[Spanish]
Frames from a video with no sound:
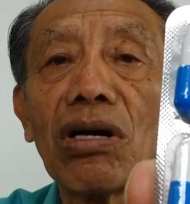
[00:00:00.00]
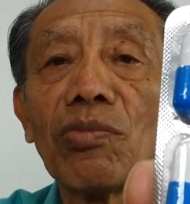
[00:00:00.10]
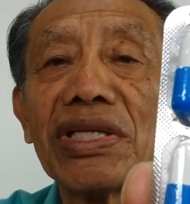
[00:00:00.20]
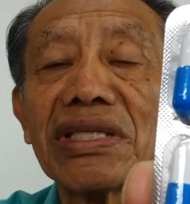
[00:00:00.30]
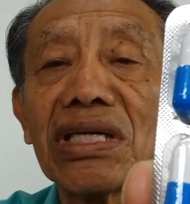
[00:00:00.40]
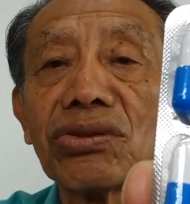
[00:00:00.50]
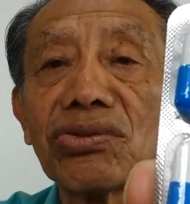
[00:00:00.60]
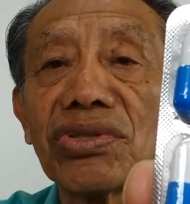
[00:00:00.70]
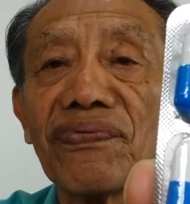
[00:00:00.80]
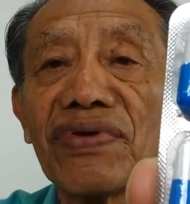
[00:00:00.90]
aumentar
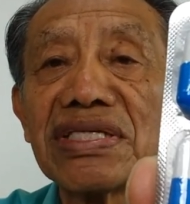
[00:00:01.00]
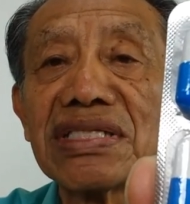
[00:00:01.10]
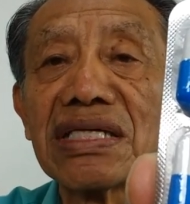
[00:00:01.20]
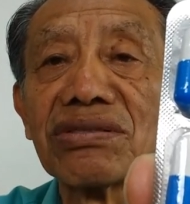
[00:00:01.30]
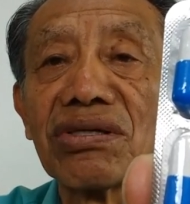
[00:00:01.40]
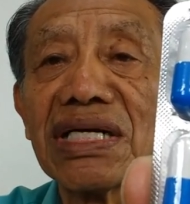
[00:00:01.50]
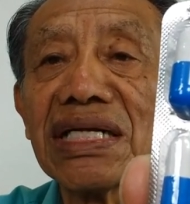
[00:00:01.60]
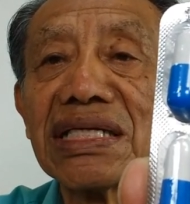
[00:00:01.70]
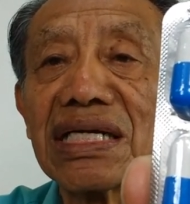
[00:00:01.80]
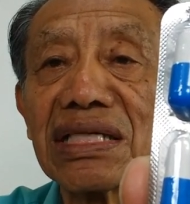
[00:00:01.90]
tus defensas
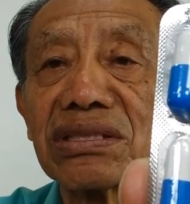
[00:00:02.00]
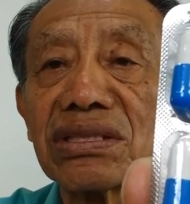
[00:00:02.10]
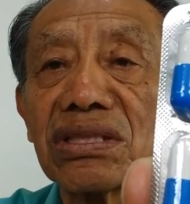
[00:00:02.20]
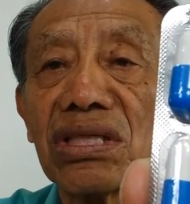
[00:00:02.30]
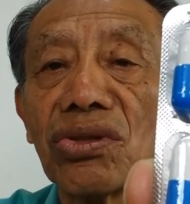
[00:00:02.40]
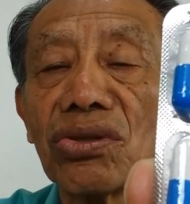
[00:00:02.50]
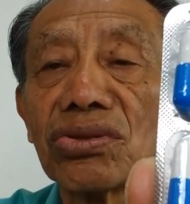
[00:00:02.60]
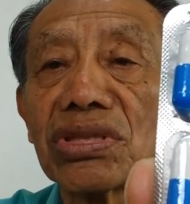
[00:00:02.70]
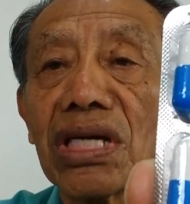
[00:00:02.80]
orgánicas. Dos